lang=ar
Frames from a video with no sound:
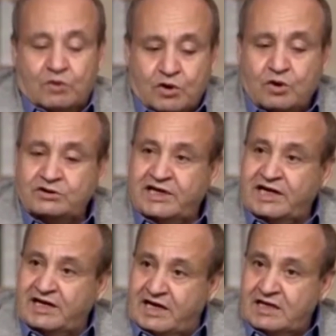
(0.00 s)
ونقعد
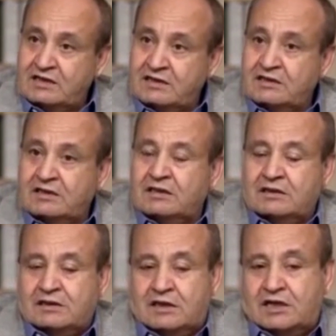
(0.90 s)
إحنا
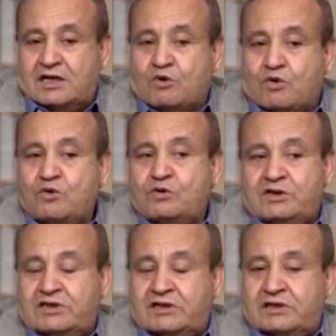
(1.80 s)

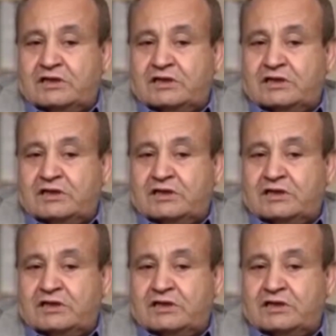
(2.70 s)
نقول